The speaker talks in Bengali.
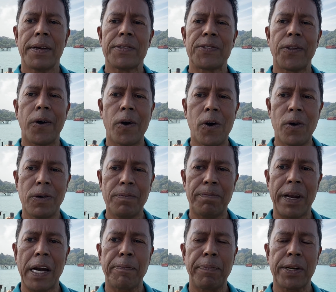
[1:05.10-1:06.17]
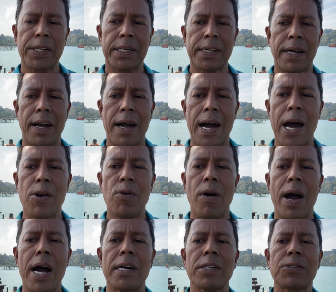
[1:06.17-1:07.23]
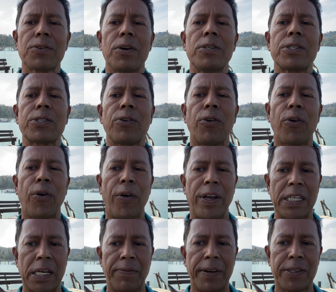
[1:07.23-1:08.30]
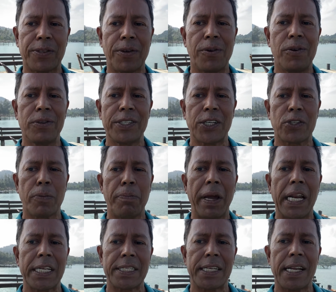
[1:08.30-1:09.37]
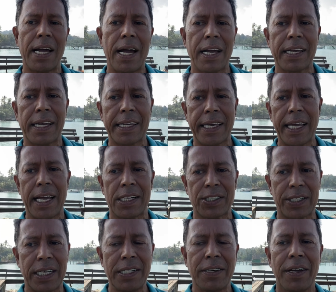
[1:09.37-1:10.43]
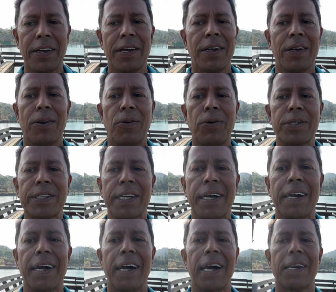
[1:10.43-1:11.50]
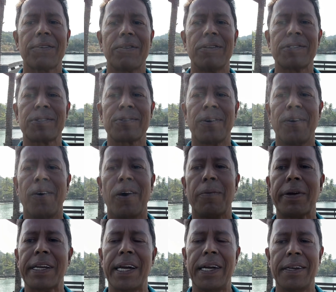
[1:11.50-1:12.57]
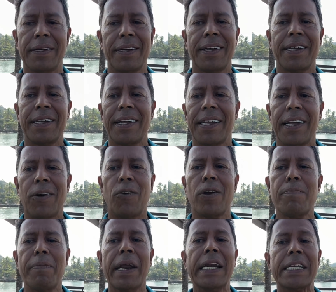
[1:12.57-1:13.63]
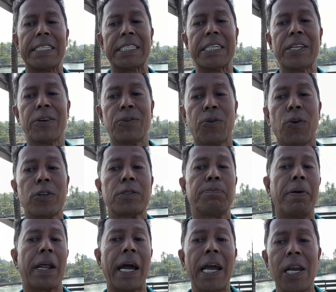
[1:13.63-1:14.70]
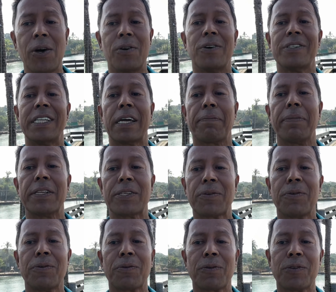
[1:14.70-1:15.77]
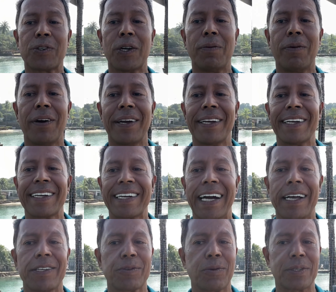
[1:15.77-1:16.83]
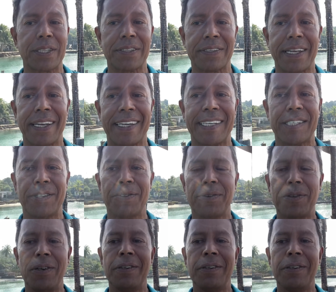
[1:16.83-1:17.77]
তখন ব্লাড প্রেশারটা আরও আনকন্ট্রোল হয়ে যাবে তখন যেসব মেডিসিন আগে খেয়ে আসছিলেন ওইটা আর কন্ট্রোল হবে না ওই মেডিসিনের ডোজ বাড়াইলেও দেখবেন যে কোনো কোনো সময় কাজ করতেছে না কিসের জন্য